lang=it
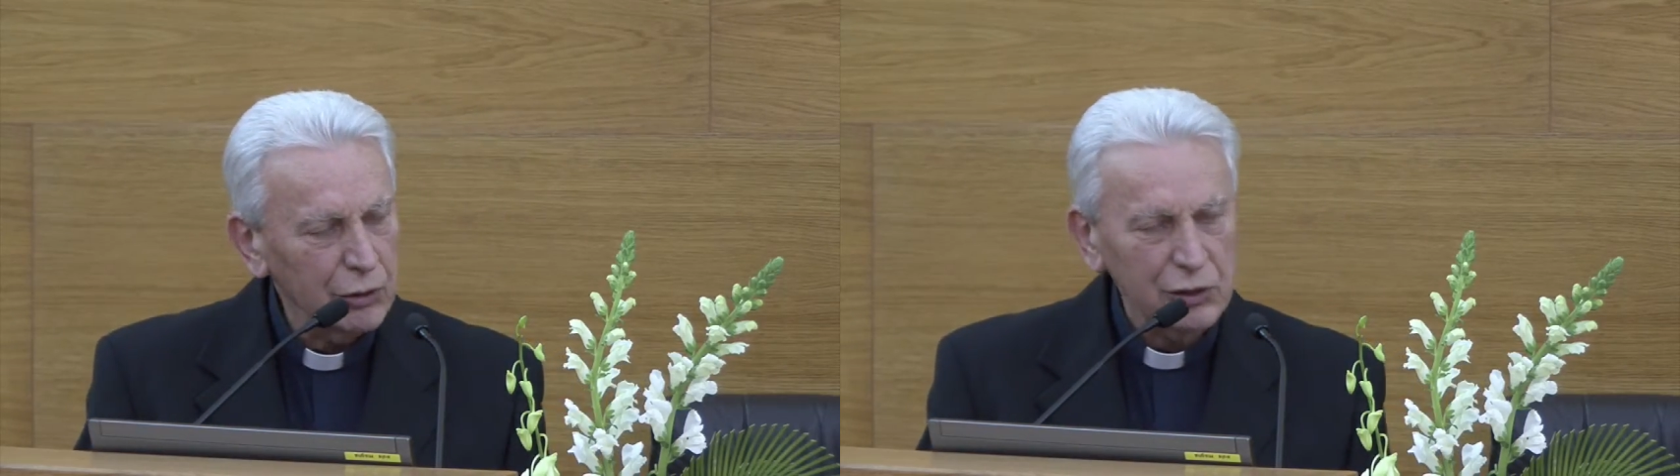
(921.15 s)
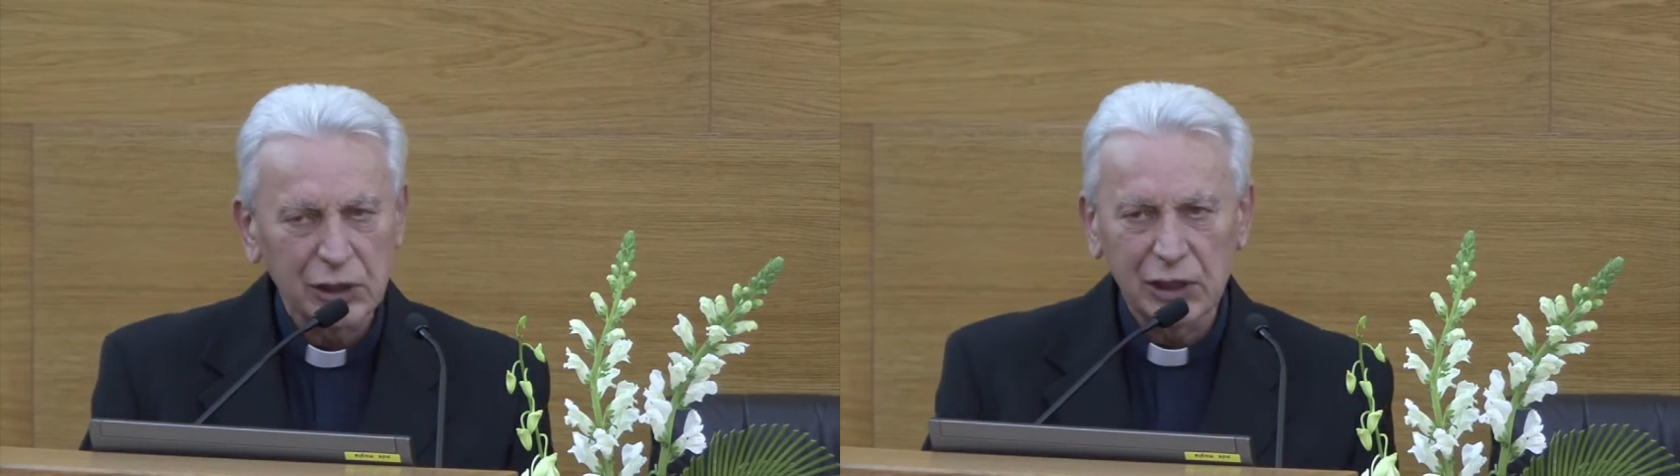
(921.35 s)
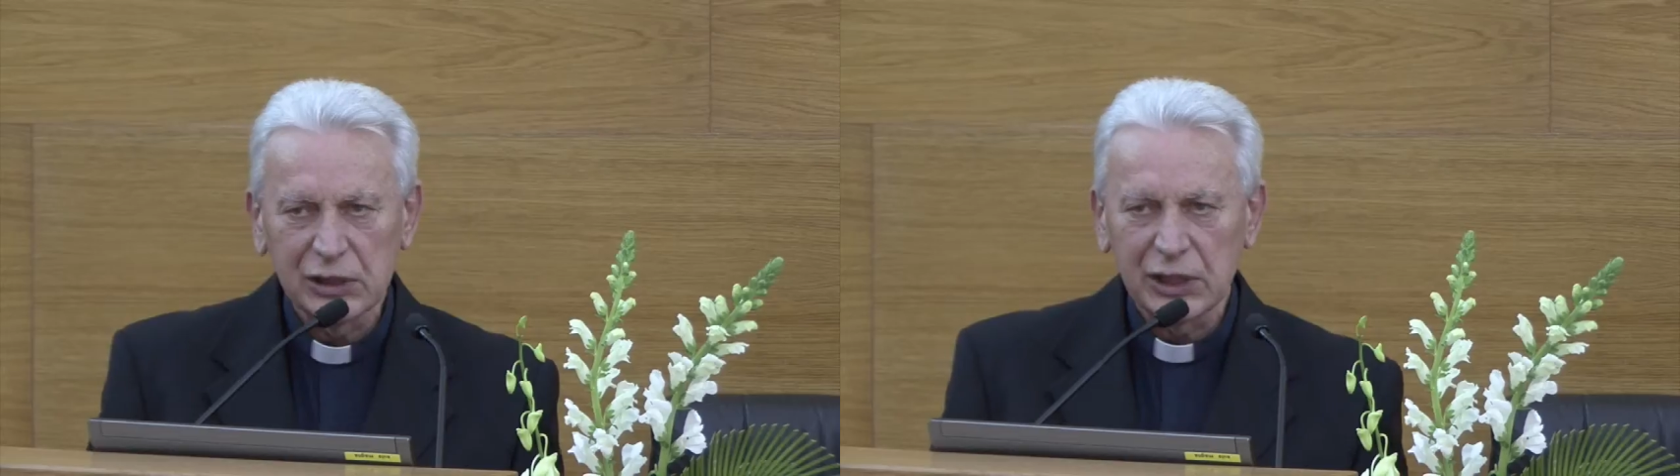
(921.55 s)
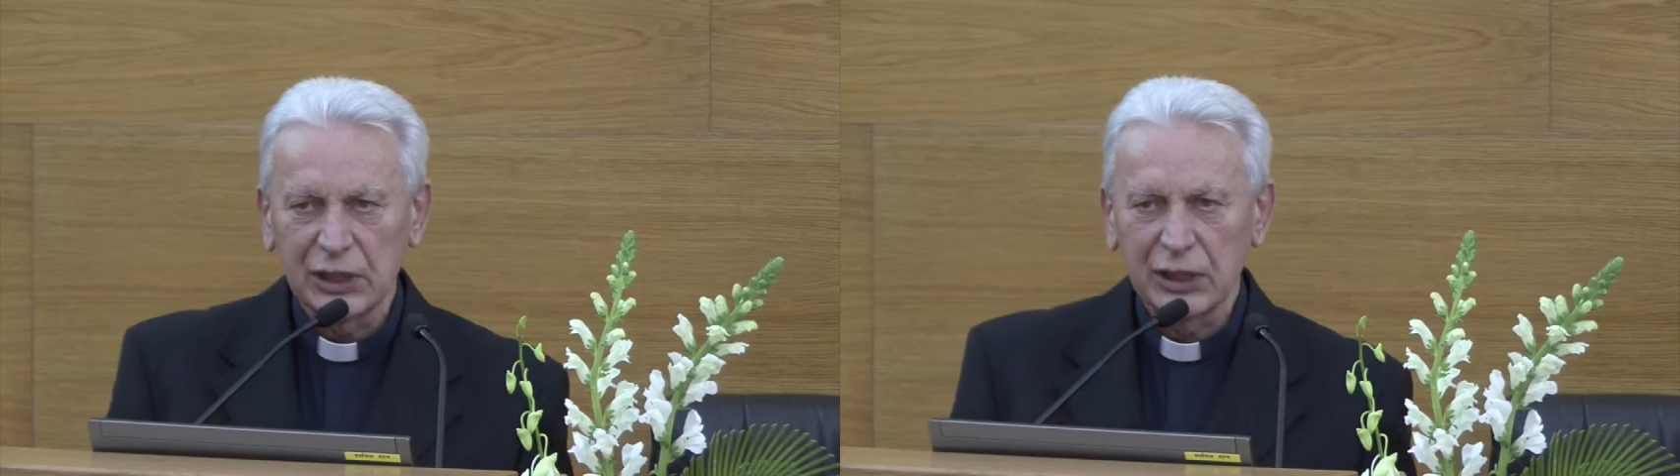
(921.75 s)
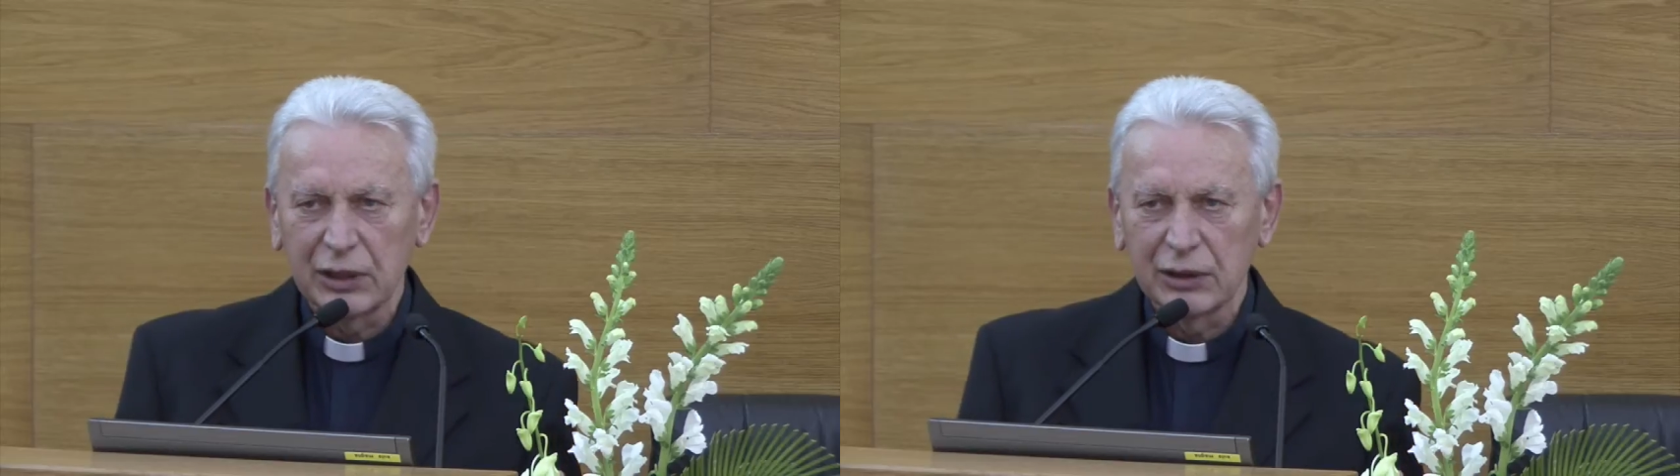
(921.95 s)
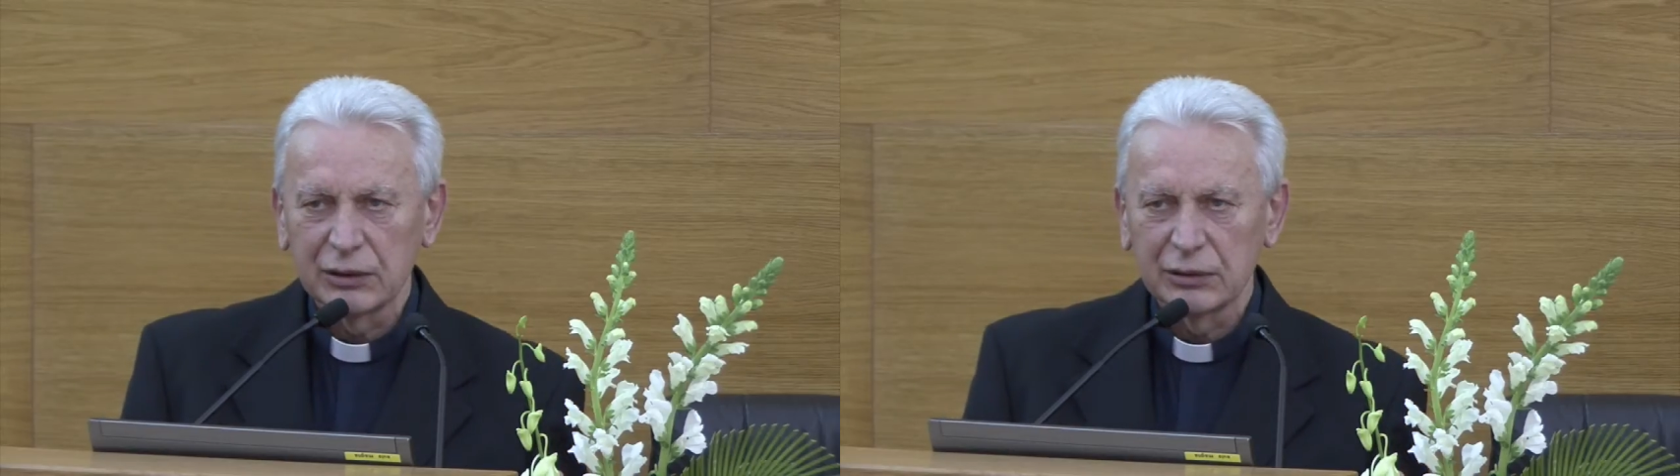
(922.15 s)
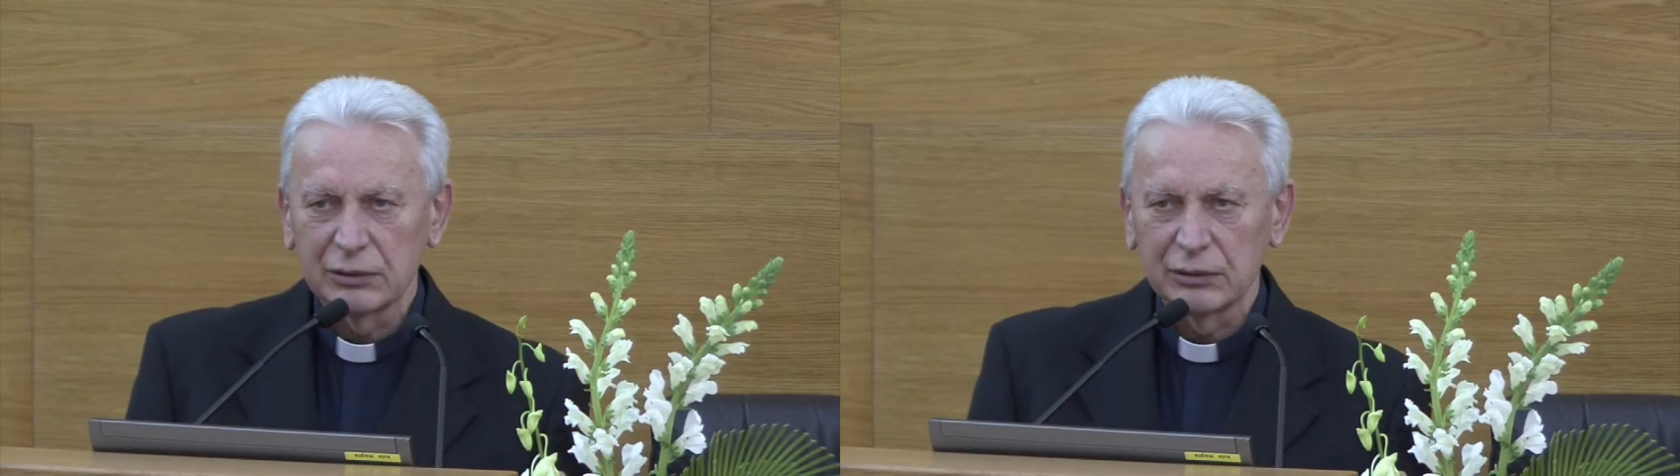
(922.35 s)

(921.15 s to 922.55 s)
e cose del genere.